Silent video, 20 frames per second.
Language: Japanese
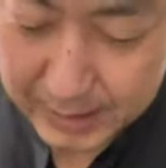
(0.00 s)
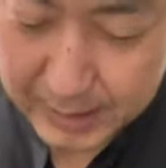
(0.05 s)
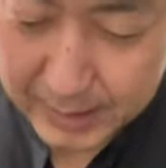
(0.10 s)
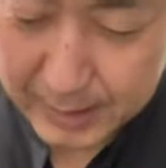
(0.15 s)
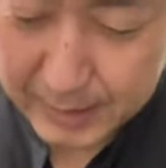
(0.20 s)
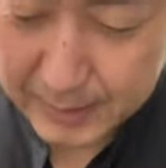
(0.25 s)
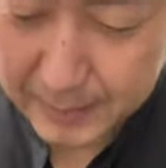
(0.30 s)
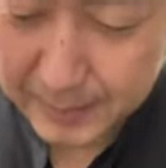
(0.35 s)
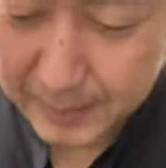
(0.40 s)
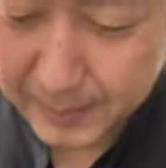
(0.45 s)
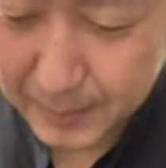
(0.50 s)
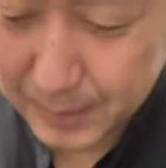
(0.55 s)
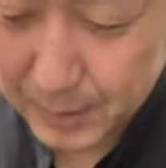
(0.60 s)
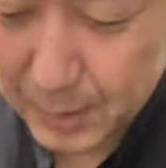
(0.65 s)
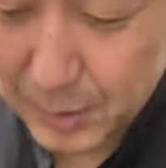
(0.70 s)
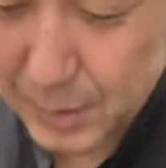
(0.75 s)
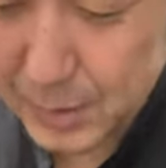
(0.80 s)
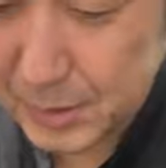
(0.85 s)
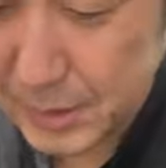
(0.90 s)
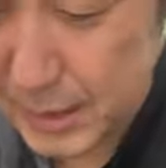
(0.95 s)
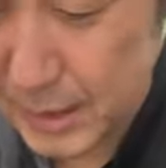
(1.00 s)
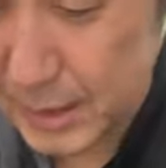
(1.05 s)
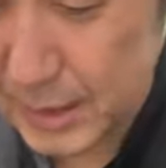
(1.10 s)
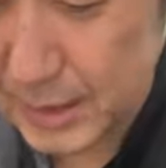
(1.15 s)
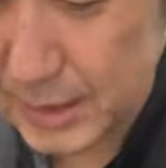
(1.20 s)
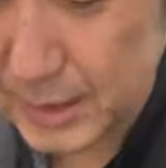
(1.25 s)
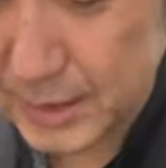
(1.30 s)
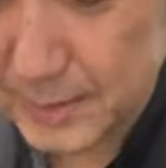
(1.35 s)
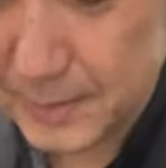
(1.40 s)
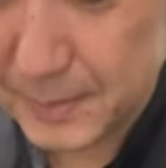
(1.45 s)
はいというね
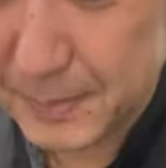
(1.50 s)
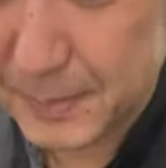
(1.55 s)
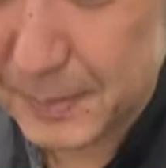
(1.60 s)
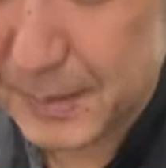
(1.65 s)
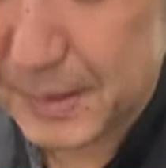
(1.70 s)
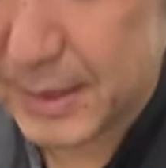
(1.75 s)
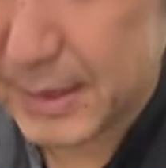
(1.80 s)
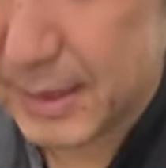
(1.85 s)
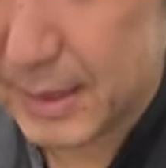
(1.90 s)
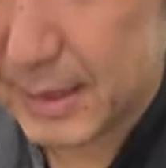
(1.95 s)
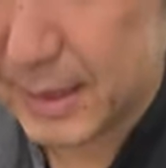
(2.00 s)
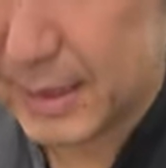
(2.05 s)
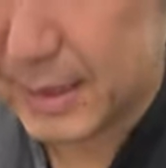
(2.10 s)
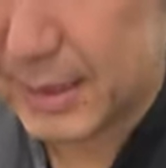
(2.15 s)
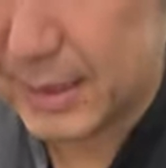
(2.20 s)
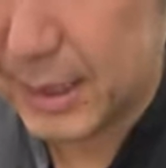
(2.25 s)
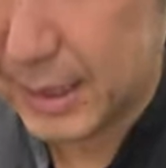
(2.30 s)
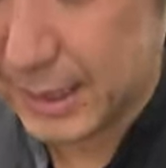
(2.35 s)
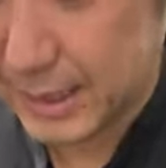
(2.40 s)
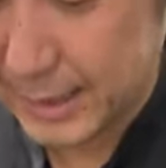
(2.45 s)
感じ